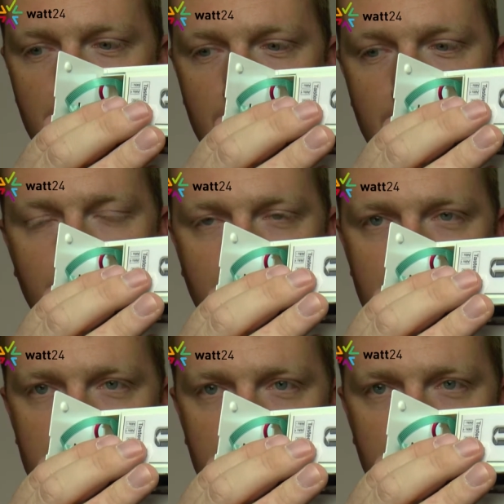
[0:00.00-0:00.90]
nach
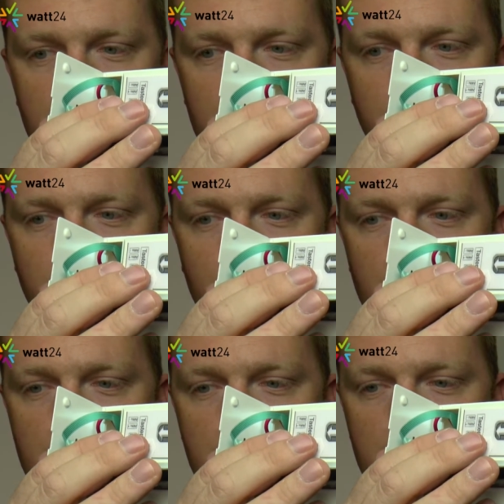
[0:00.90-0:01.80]
ICEL
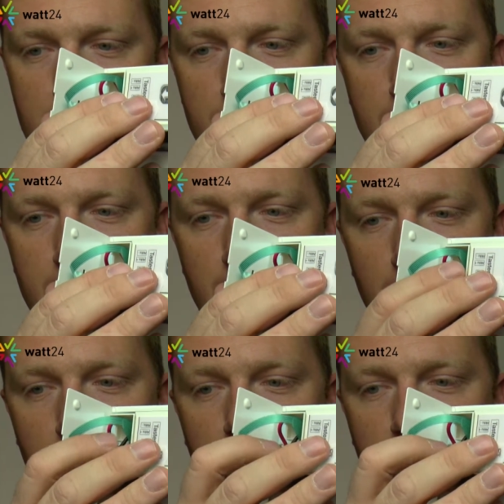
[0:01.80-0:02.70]
1010
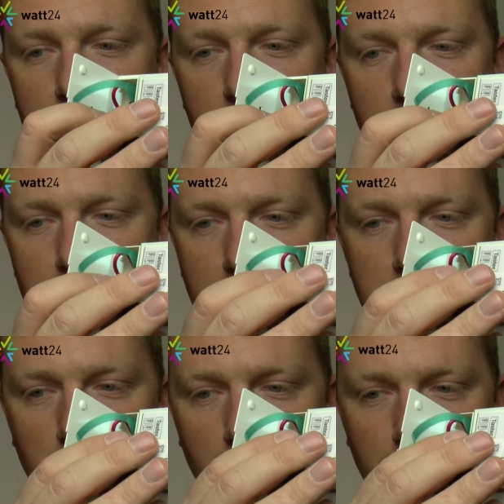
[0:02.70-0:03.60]
vier Jahre
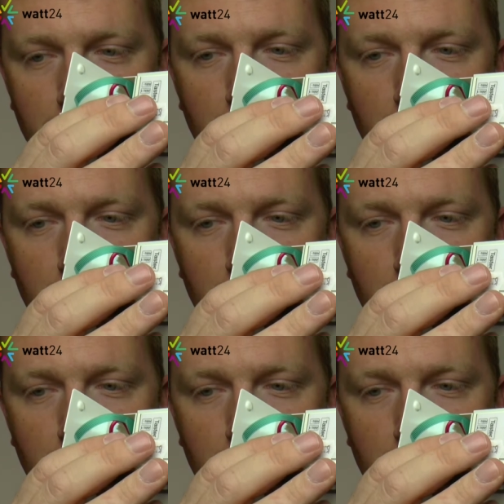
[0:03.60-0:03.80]
Betriebsdauer.